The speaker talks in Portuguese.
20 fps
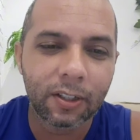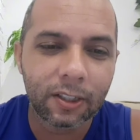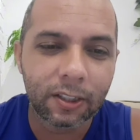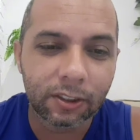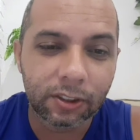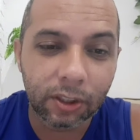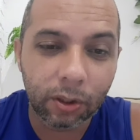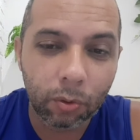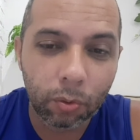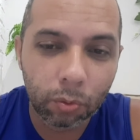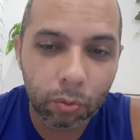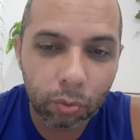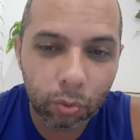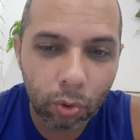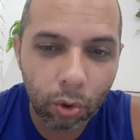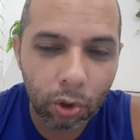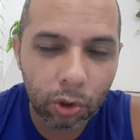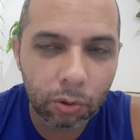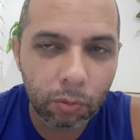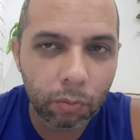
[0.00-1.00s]
isso é com
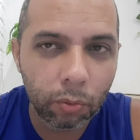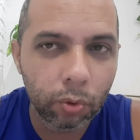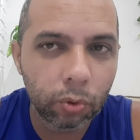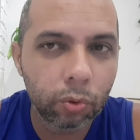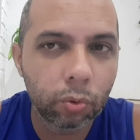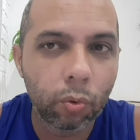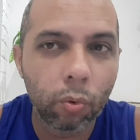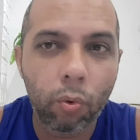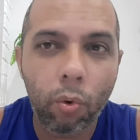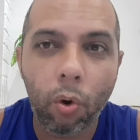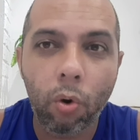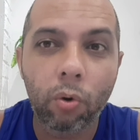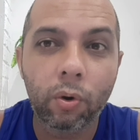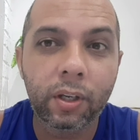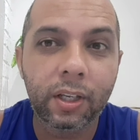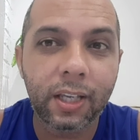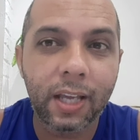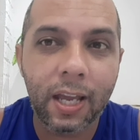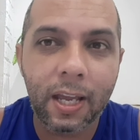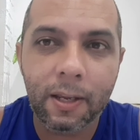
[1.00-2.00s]
todo mundo, com
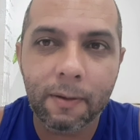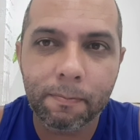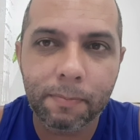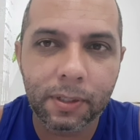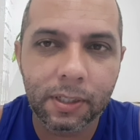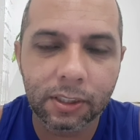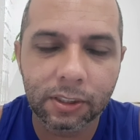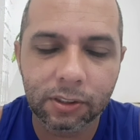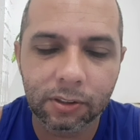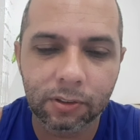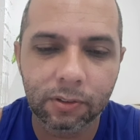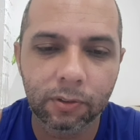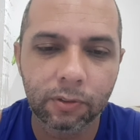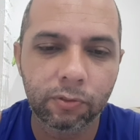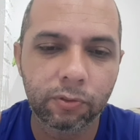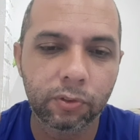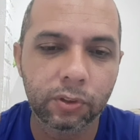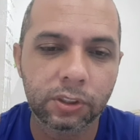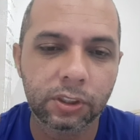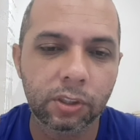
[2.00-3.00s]
qualquer empresa que
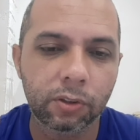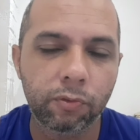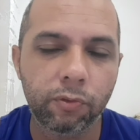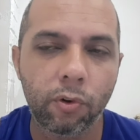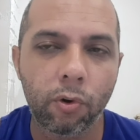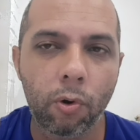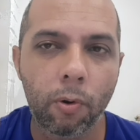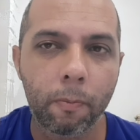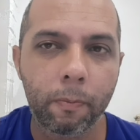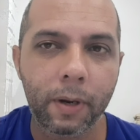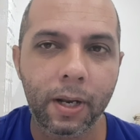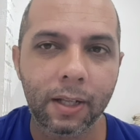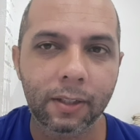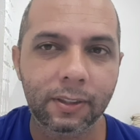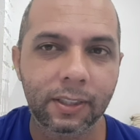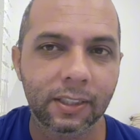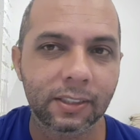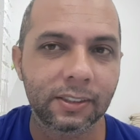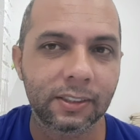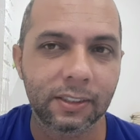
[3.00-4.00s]
você for comprar,
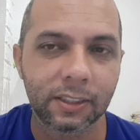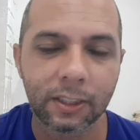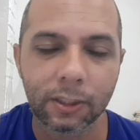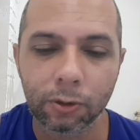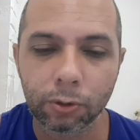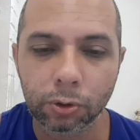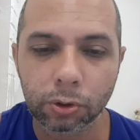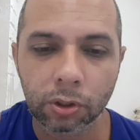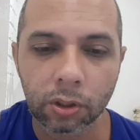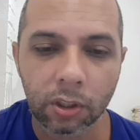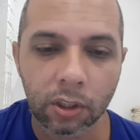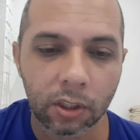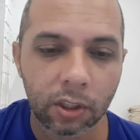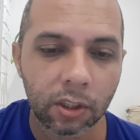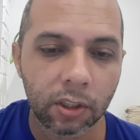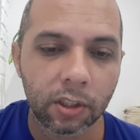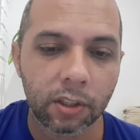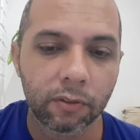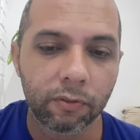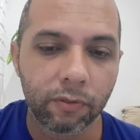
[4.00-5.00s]
terceiros,
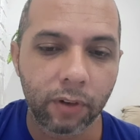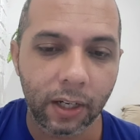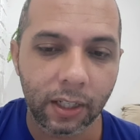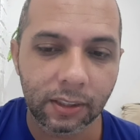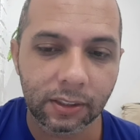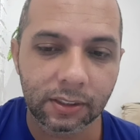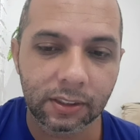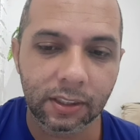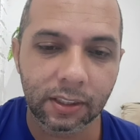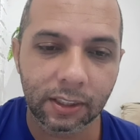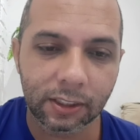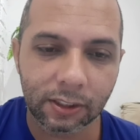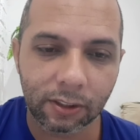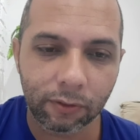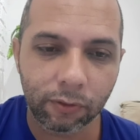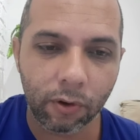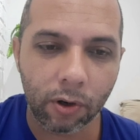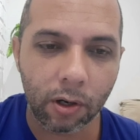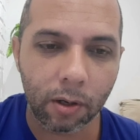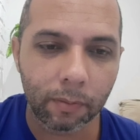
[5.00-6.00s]
vai ser dessa
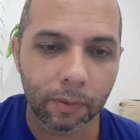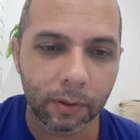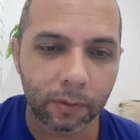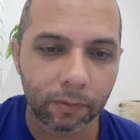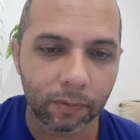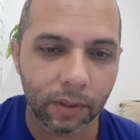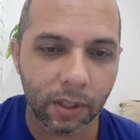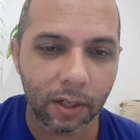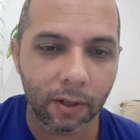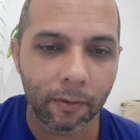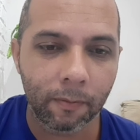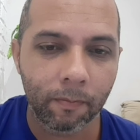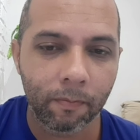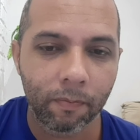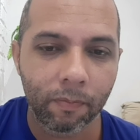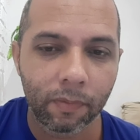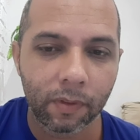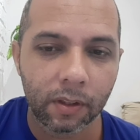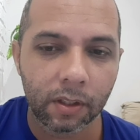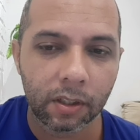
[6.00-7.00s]
forma, tá?
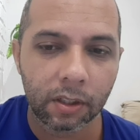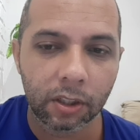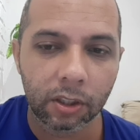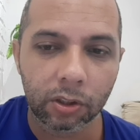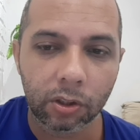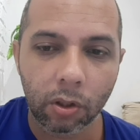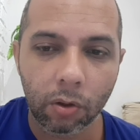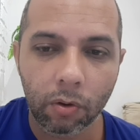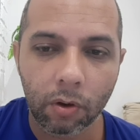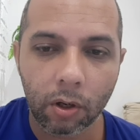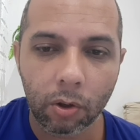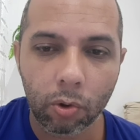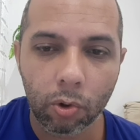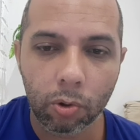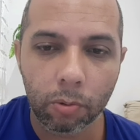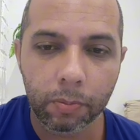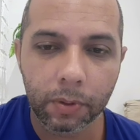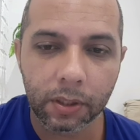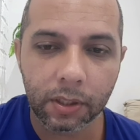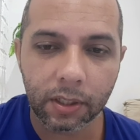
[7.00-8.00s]
Então a
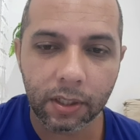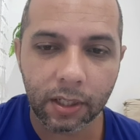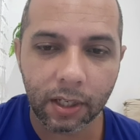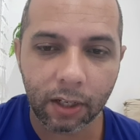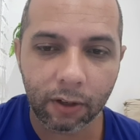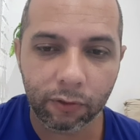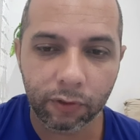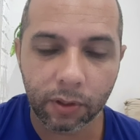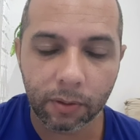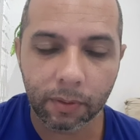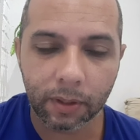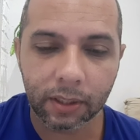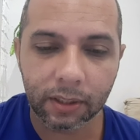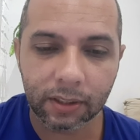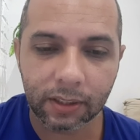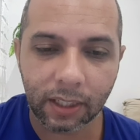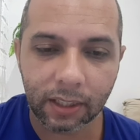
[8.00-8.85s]
Urb ela afirma que está